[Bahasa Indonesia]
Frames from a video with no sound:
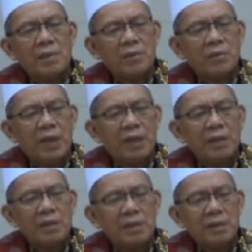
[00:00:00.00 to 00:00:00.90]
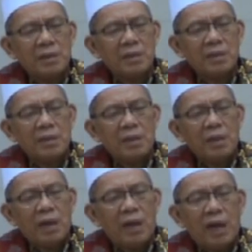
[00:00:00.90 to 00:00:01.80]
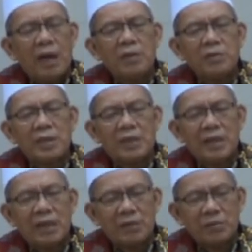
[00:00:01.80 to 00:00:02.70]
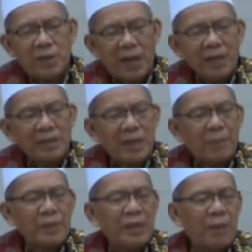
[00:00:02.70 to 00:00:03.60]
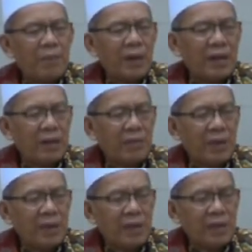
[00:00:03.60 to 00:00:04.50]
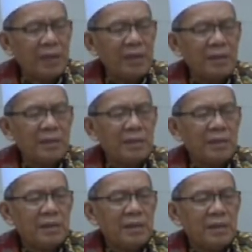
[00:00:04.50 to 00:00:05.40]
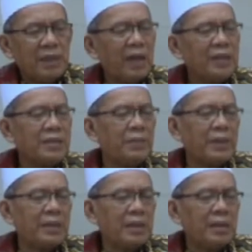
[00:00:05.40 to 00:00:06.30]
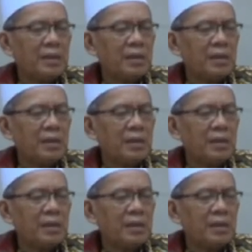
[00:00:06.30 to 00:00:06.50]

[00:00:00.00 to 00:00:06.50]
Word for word: Kurang anu lar Quran tapi tak apa kana maknana tinggal sifatnya.